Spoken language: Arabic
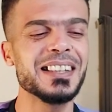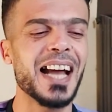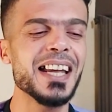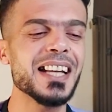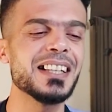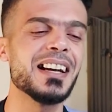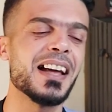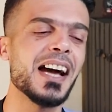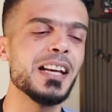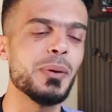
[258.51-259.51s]
تحياتي
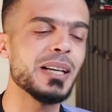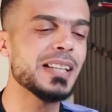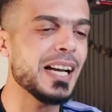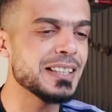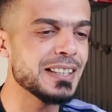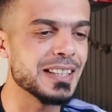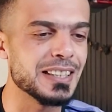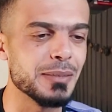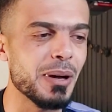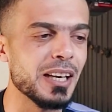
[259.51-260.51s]
للغالي ولدنا العزيز
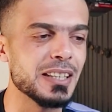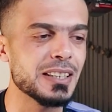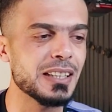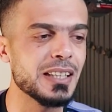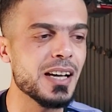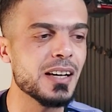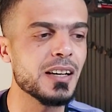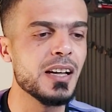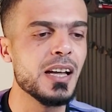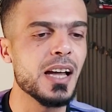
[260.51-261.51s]
نسيم الله يسعد
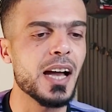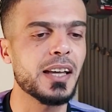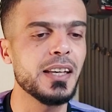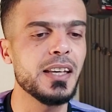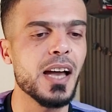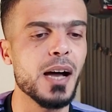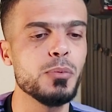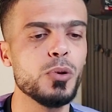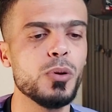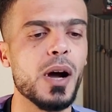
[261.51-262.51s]
اياك اخي
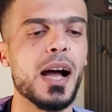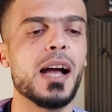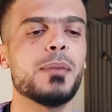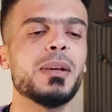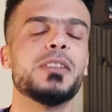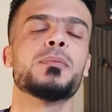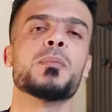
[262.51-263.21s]
ابو احمد